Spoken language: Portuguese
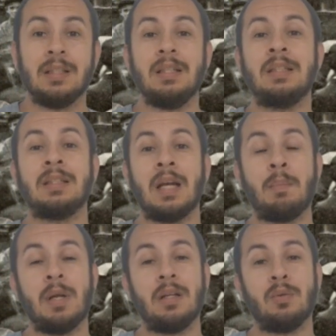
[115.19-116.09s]
e
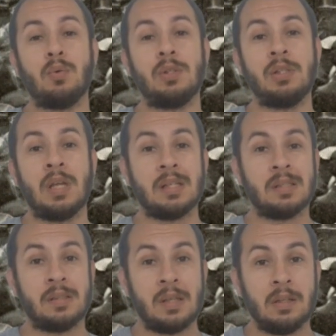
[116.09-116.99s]
trabalhadores que
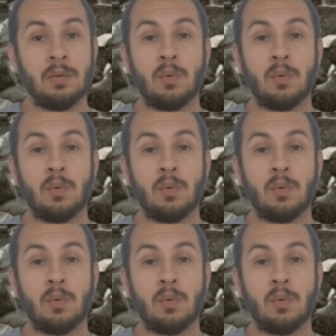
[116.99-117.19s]
aceitam